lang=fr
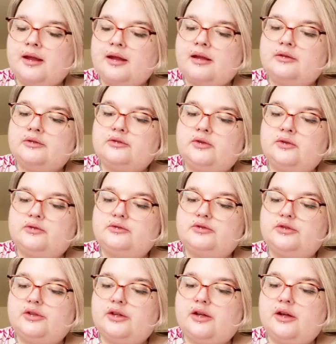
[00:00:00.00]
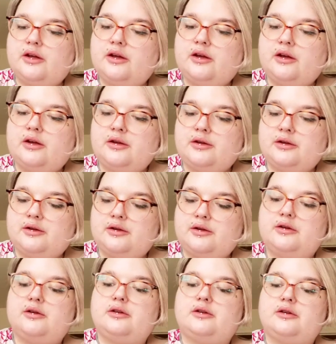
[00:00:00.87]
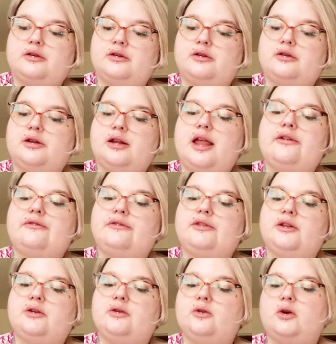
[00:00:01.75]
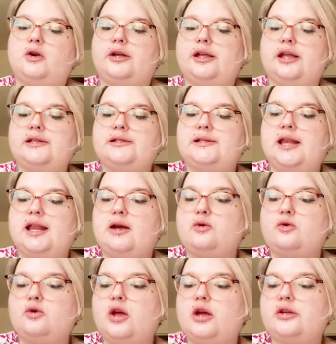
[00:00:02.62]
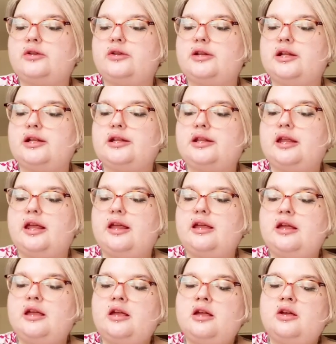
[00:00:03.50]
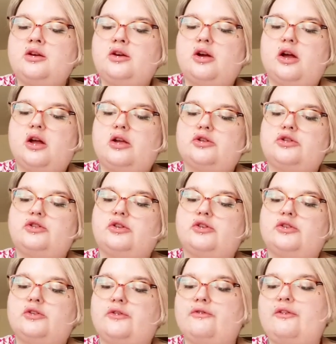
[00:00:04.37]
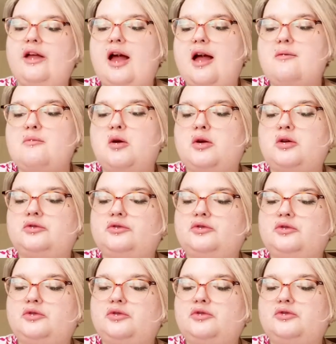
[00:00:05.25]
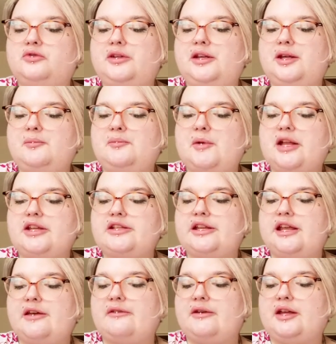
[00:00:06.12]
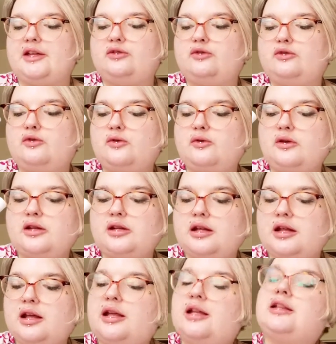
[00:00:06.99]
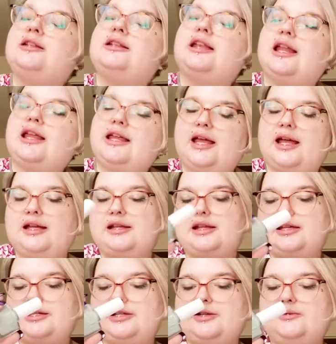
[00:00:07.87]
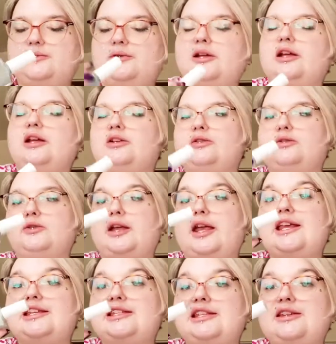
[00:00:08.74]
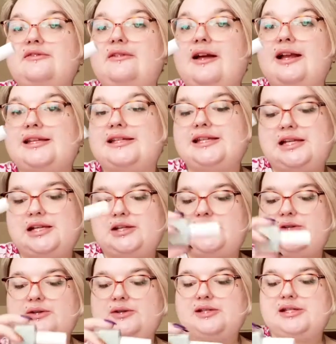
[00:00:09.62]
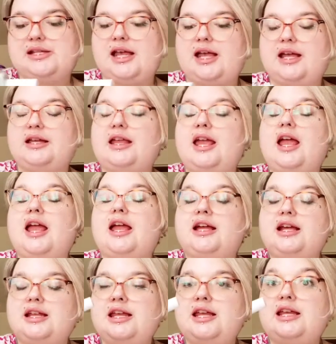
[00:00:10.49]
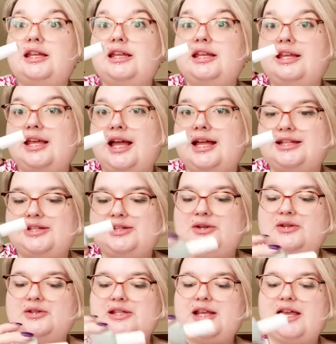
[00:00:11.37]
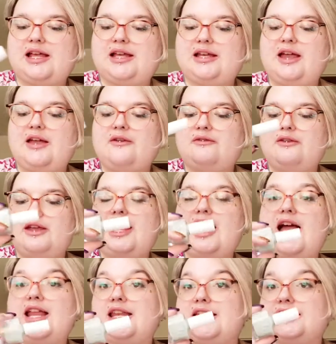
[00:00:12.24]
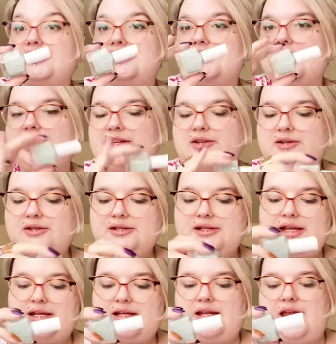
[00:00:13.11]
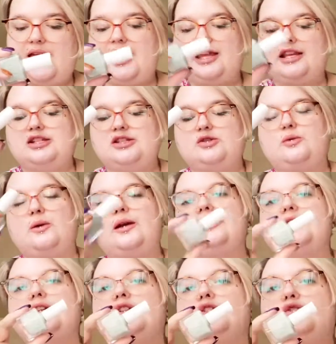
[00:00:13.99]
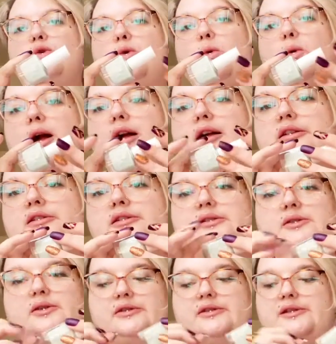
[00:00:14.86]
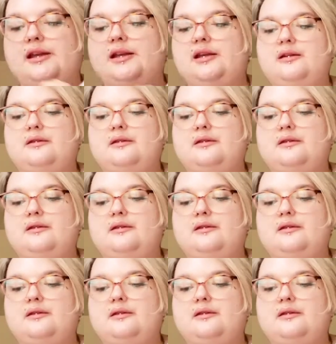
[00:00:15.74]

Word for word: donc, euh, la vie de Gloria, c'est la couleur de l'été. Crush sur ce vert amande tout doux qui match avec toutes les carnations. Donc, estival 5 sur 5 clean 4 sur 5, vegan 5 sur 5 et soin 3 sur 5.